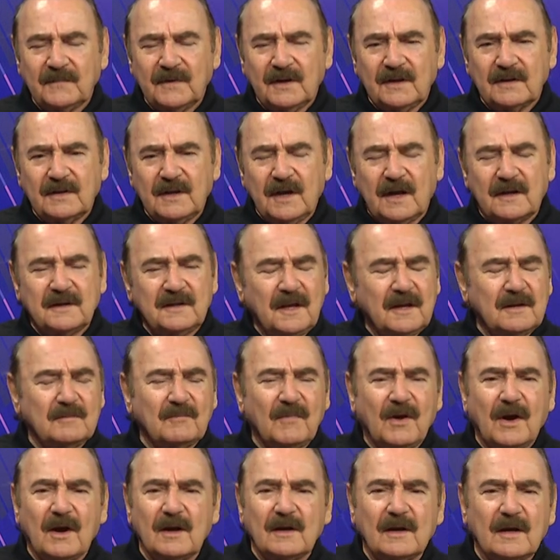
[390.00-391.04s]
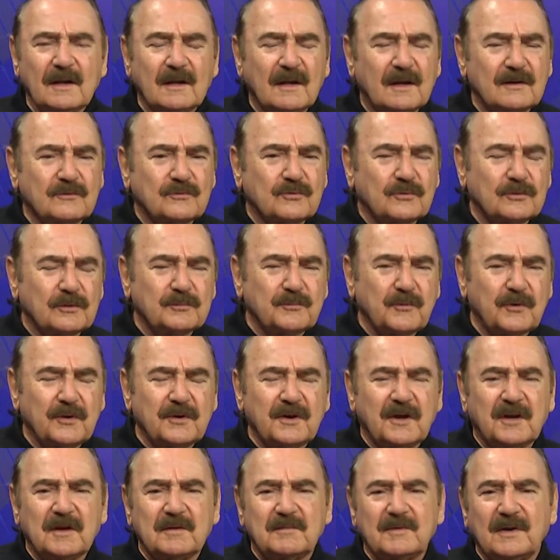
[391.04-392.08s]
Yani yeni mahalleler kurulmuyor,
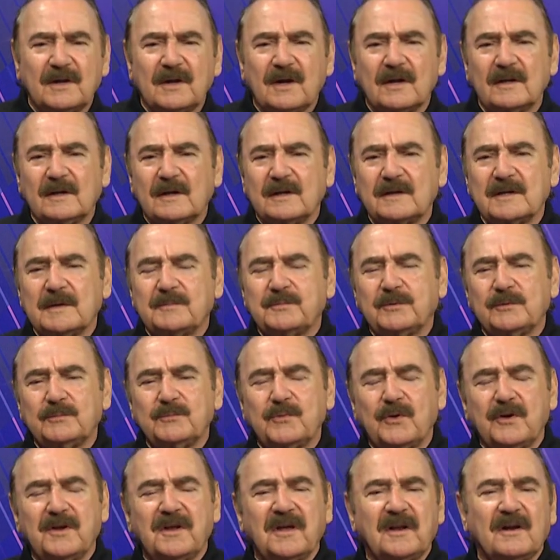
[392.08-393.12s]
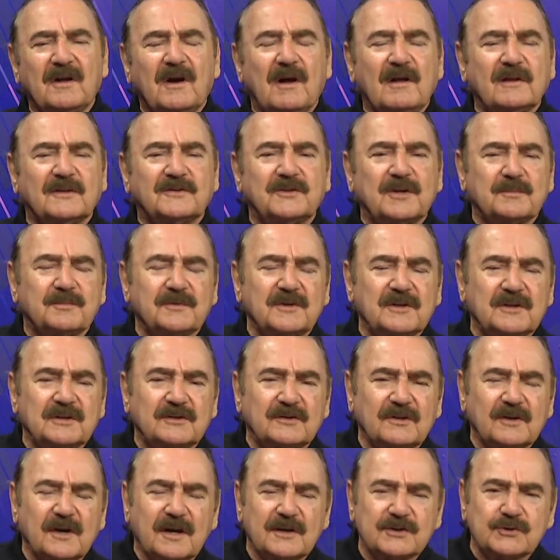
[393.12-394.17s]
yeni binalar yapılmıyor, yeni altyapı
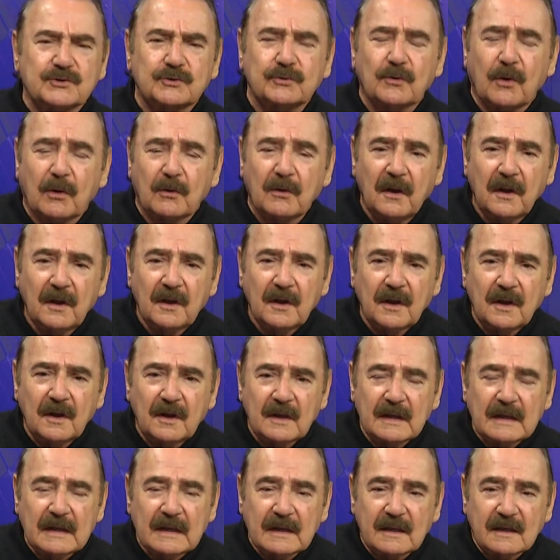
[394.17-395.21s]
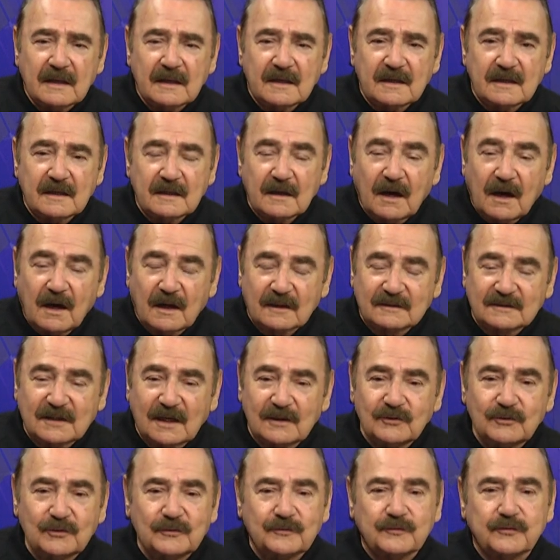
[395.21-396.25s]
ihtiyacı yok.
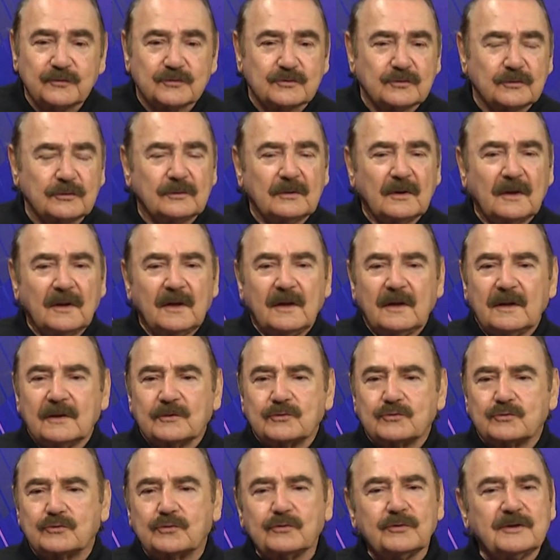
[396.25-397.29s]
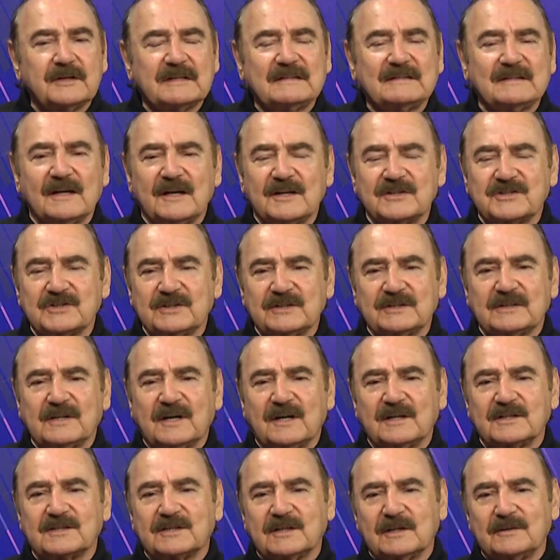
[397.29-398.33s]
Artan nüfusun Su ihtiyacını
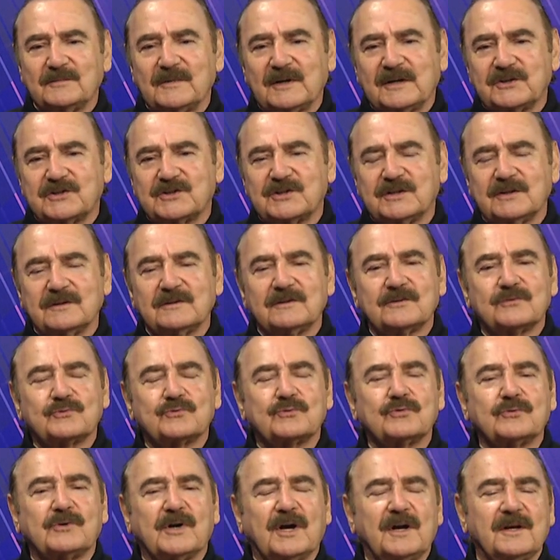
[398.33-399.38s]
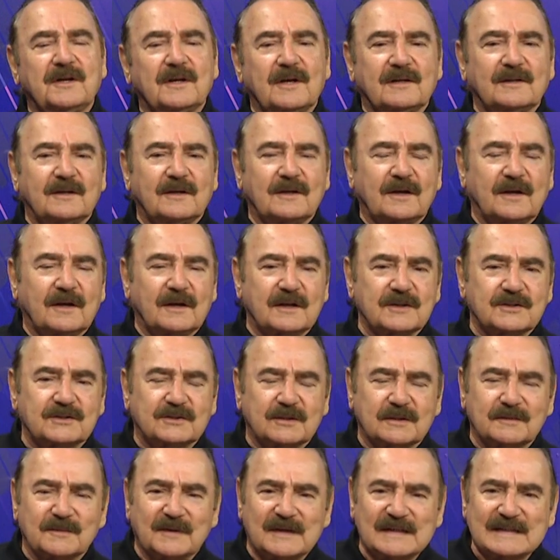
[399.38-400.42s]
karşılamak için su kaynakları
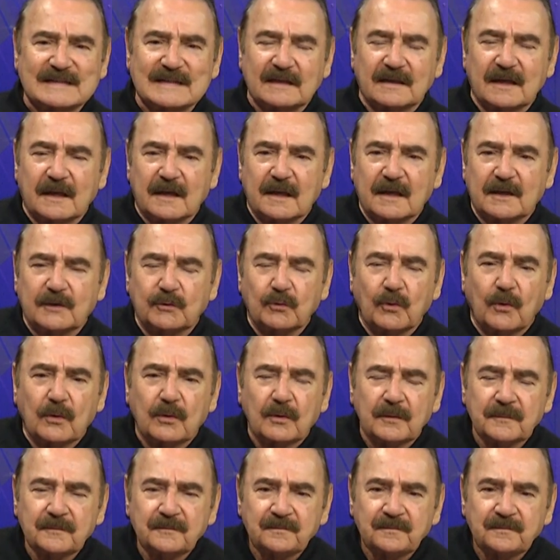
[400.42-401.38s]
araştırmanıza gerek yok.